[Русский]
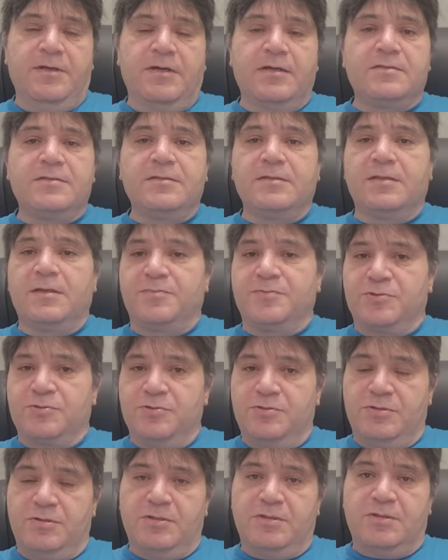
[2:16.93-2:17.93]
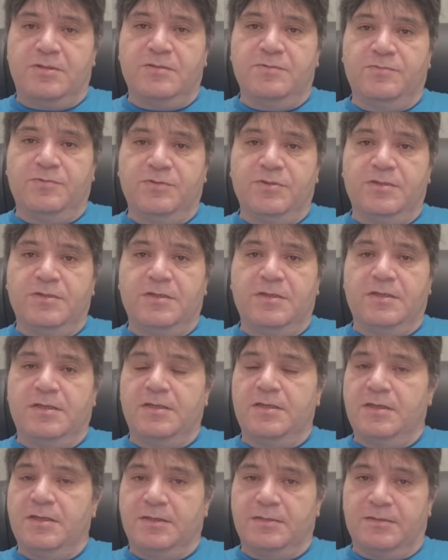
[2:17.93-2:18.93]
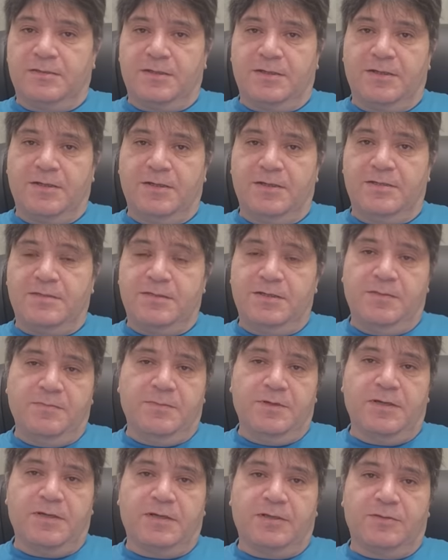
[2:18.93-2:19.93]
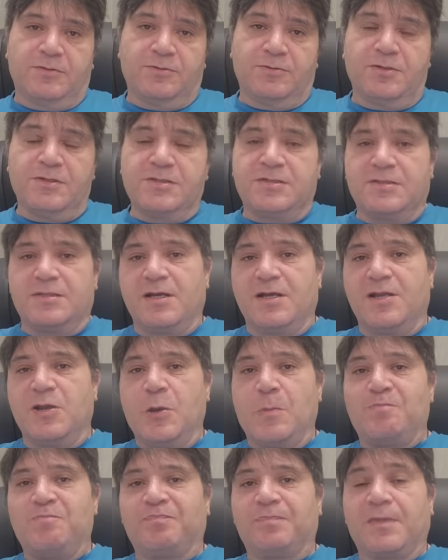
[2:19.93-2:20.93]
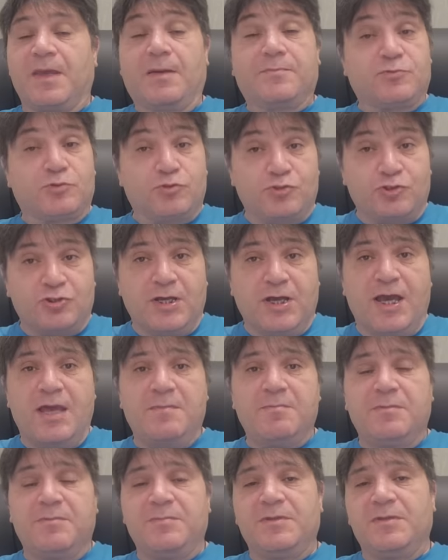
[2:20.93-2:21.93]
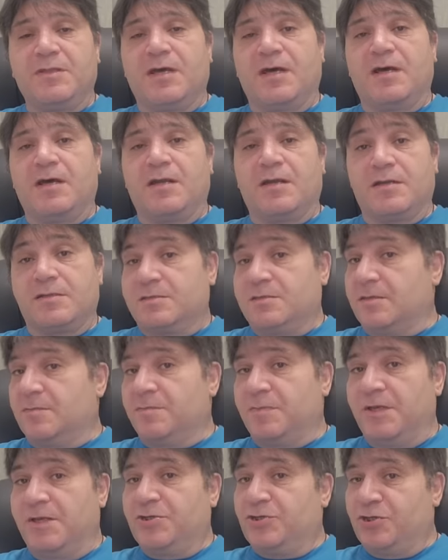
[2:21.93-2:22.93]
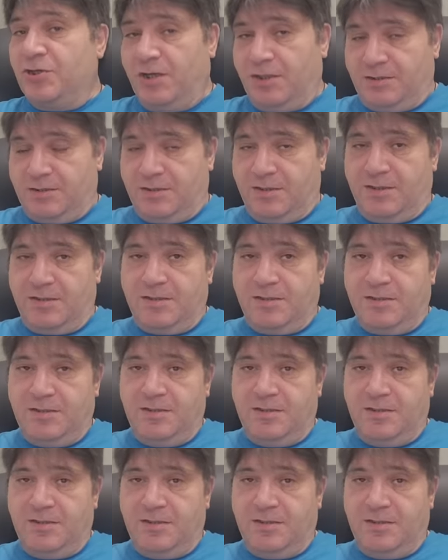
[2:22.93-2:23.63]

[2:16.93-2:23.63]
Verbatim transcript: бы хотел обсудить сегодня некоторые темы, которые стали обсуждаемыми на разных площадках.